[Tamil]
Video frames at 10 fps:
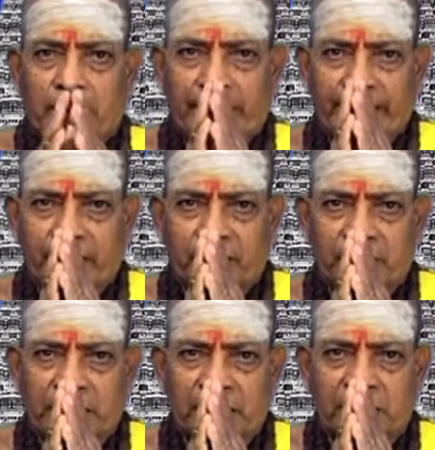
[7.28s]
ஏஎம்
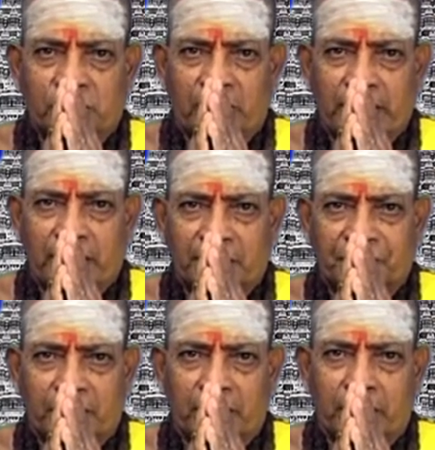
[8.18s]
என்
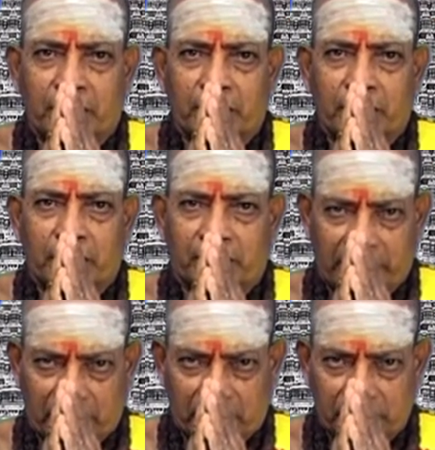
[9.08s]
தொலைக்காட்சி நேயர்களுக்கு
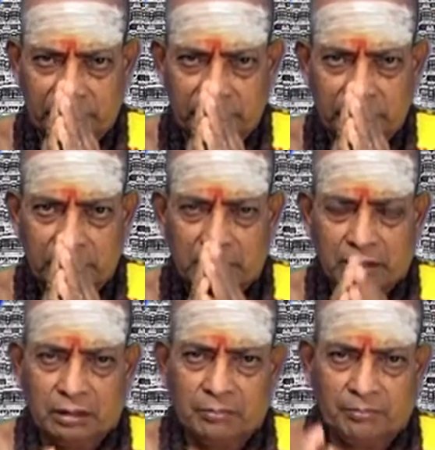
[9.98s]
வணக்கம்
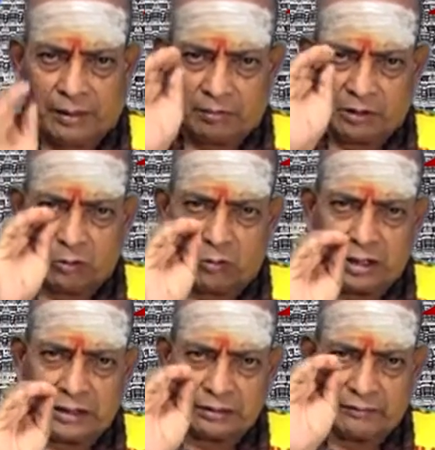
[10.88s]

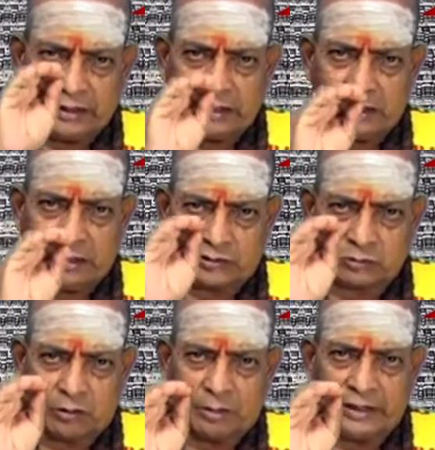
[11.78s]
பரமகுருநாதர் வாரியார்
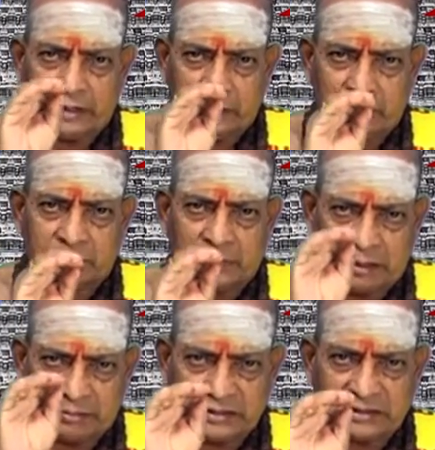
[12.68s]
சுவாமிகளின்
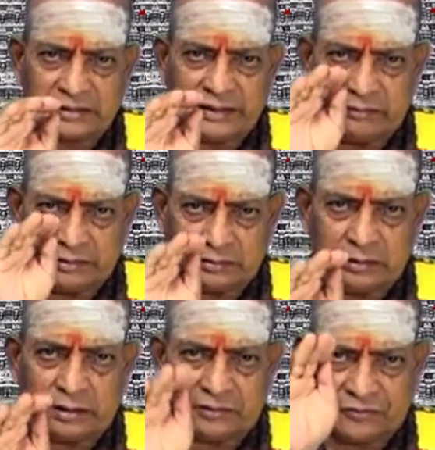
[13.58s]
மலர்பதத்தை
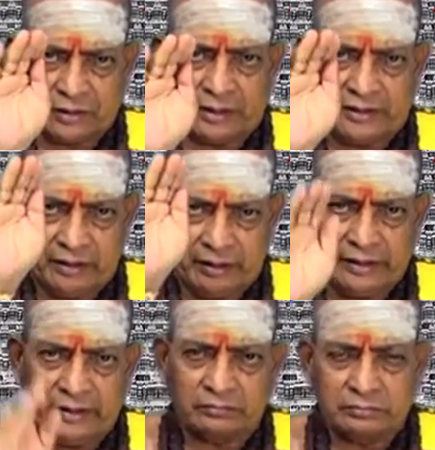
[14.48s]
வந்தனித்து
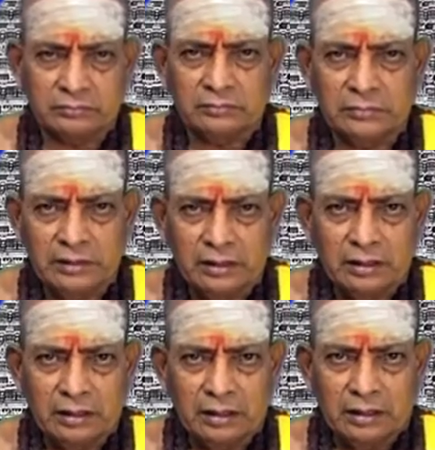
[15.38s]
அடியேன்
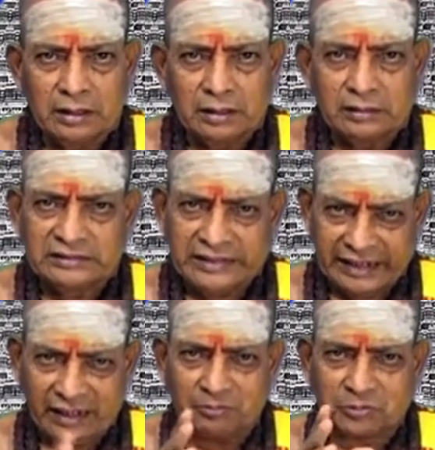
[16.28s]

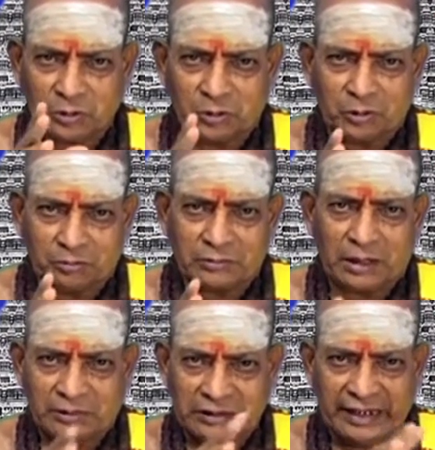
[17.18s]
தினம்தோறும்
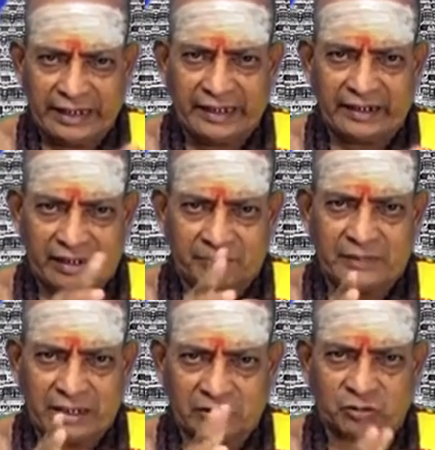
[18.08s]
நமது ஏஎம்
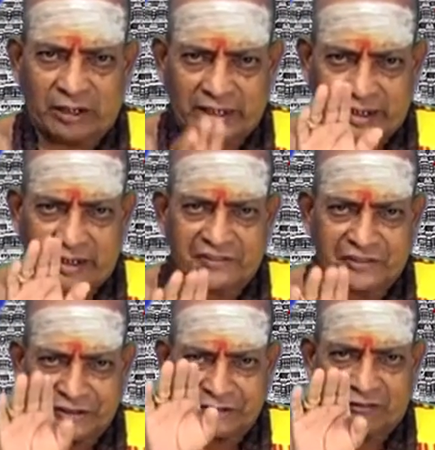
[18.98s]
என்
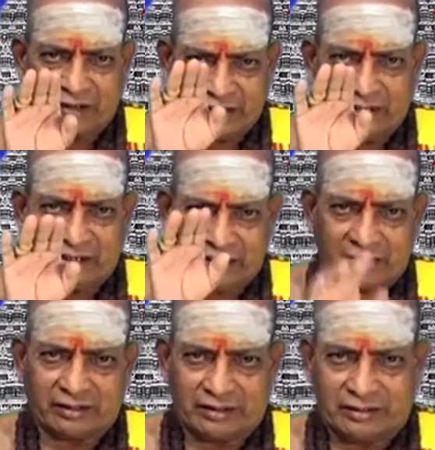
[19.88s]
தொலைக்காட்சியின் வாயிலாக